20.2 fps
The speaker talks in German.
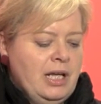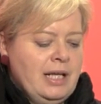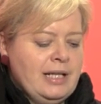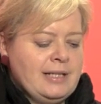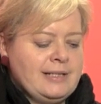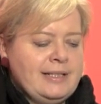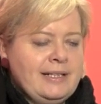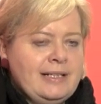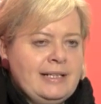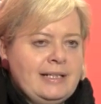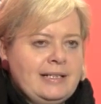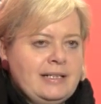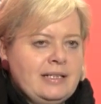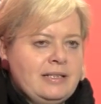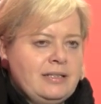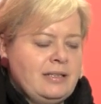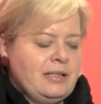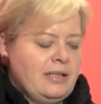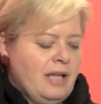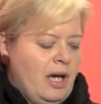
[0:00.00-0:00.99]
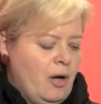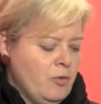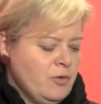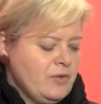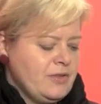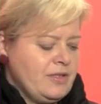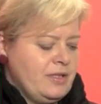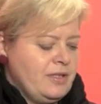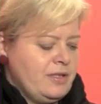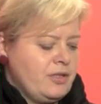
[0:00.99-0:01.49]
ist lediglich in
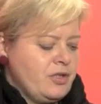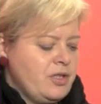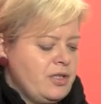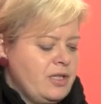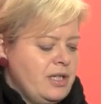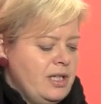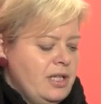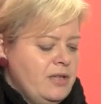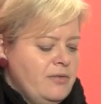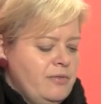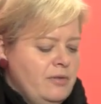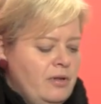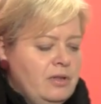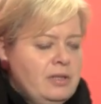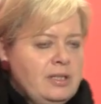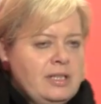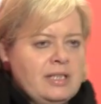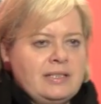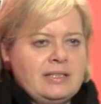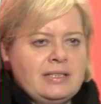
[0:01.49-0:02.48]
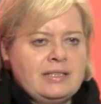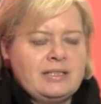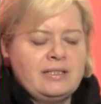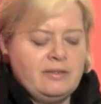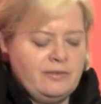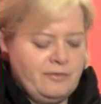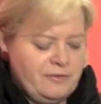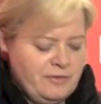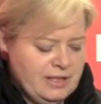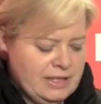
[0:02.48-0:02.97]
Aussicht gestellt worden. Das ist
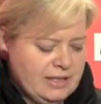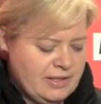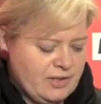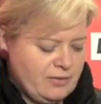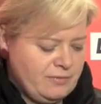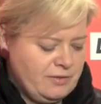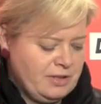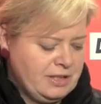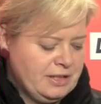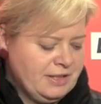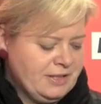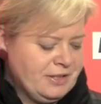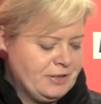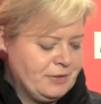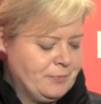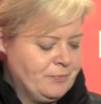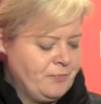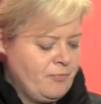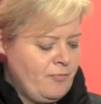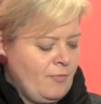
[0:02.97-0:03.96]
viel zu wenig.